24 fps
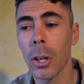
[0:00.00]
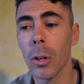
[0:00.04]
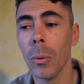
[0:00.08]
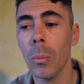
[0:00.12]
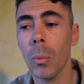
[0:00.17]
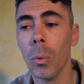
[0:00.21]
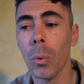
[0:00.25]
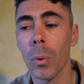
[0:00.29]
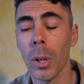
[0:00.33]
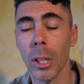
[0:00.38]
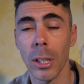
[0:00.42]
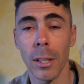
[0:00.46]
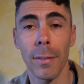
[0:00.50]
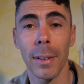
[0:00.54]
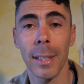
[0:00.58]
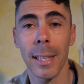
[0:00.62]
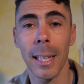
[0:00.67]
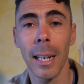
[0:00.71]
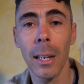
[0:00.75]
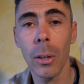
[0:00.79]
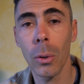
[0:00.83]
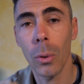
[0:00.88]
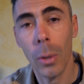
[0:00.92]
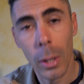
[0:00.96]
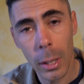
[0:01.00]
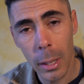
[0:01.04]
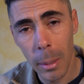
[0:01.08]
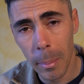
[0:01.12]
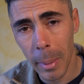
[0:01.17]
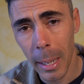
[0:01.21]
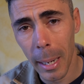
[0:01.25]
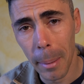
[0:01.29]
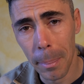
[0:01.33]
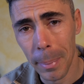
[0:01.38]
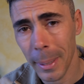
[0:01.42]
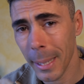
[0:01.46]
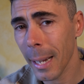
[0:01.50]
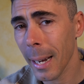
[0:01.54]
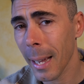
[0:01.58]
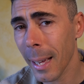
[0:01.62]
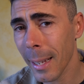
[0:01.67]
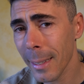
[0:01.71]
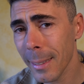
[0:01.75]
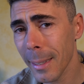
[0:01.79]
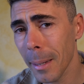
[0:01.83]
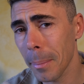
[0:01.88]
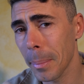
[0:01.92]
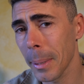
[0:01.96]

comunque si è fatta la corta ma l'ha pedalata,